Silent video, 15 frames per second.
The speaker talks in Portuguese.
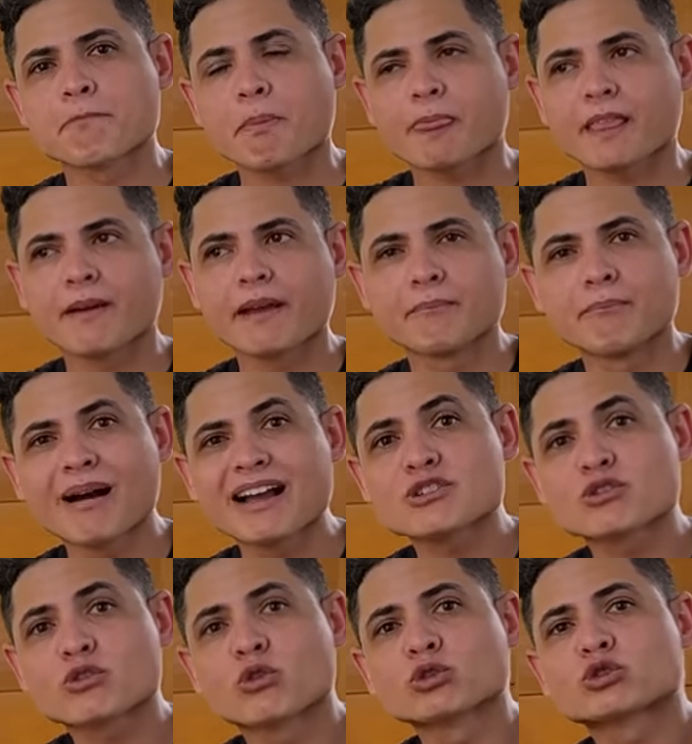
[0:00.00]
é mais
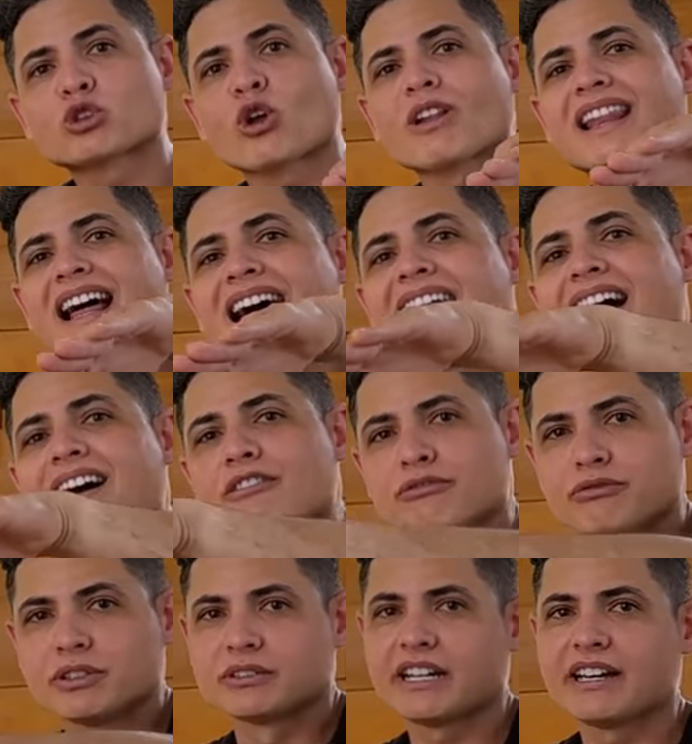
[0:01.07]

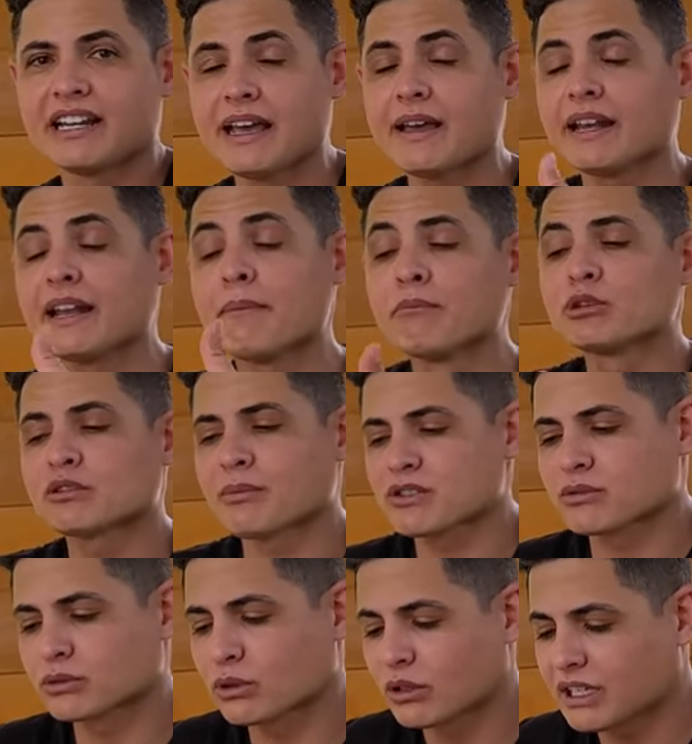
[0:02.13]
controlável, né? Ele, é, ele, é muito mais
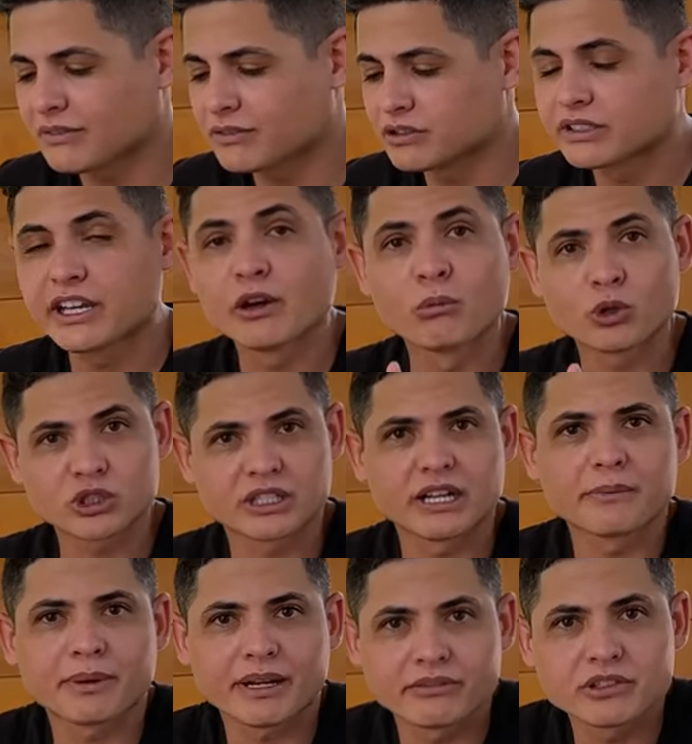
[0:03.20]
controlável do que eu mostrei
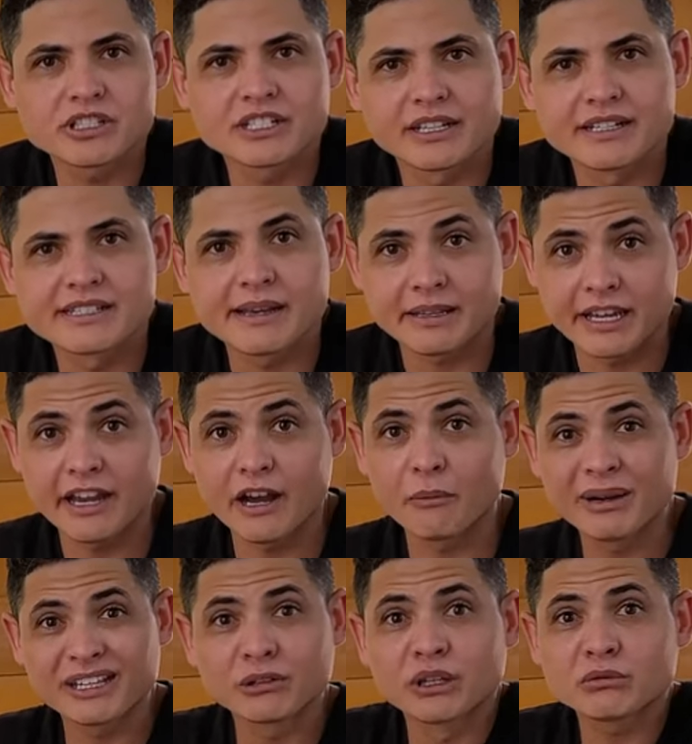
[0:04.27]
para vocês. É que
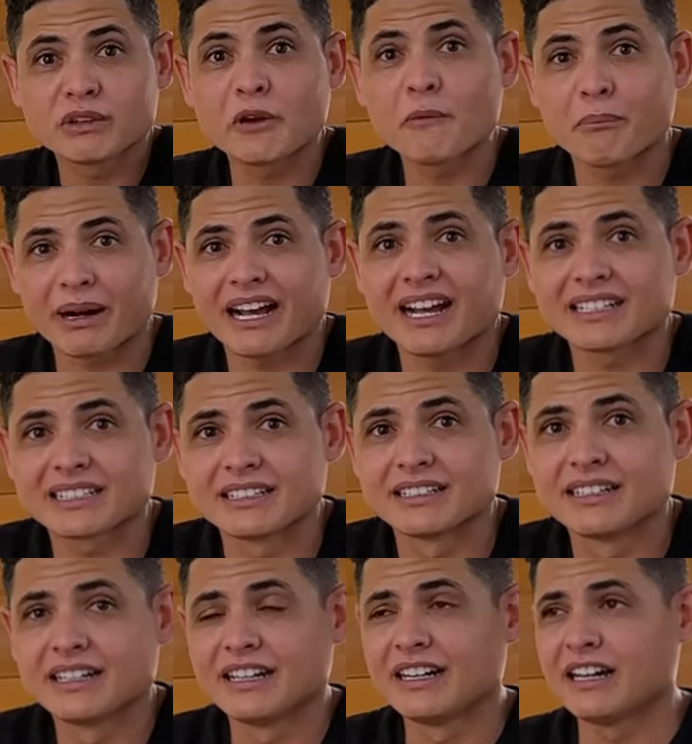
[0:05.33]
realmente eu não tenho prática,
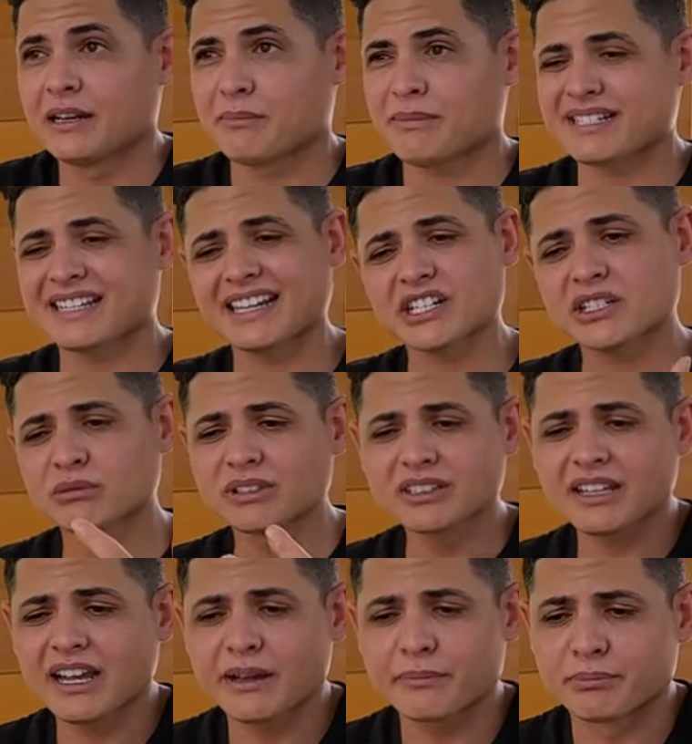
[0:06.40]
mas é questão de
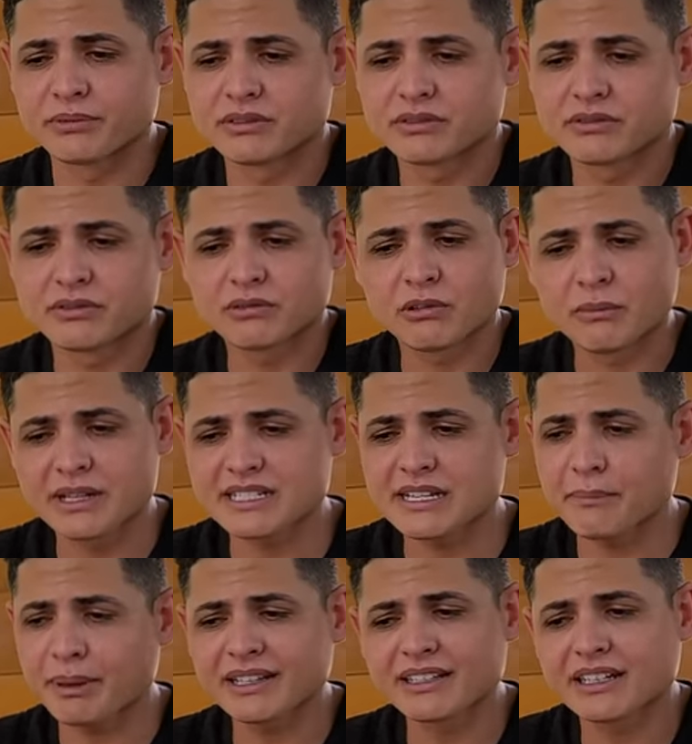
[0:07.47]
tempo. Começar a
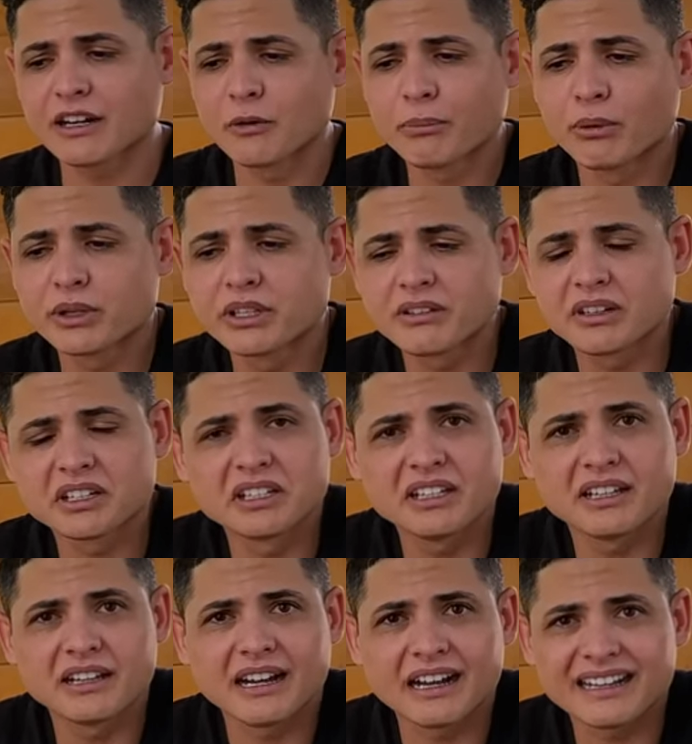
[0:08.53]
praticar um pouquinho
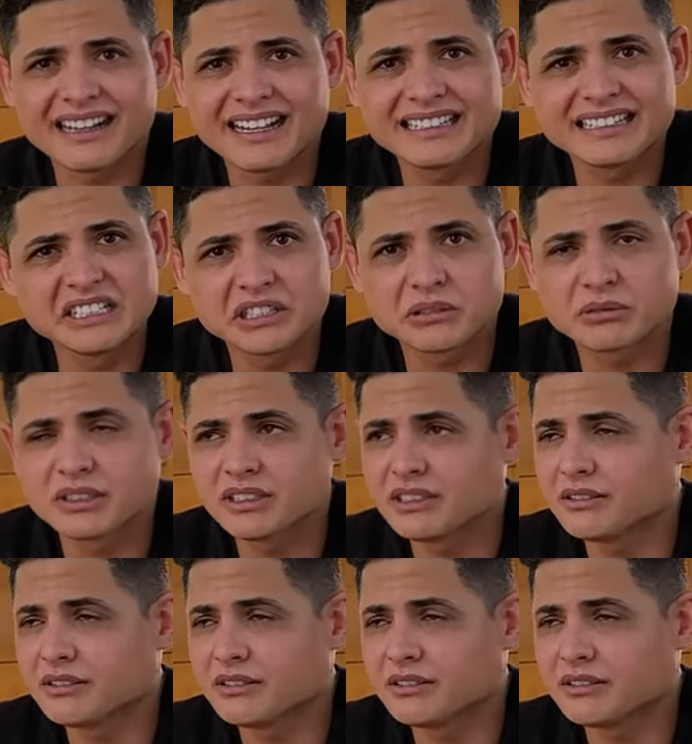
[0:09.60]
aqui, acredito que,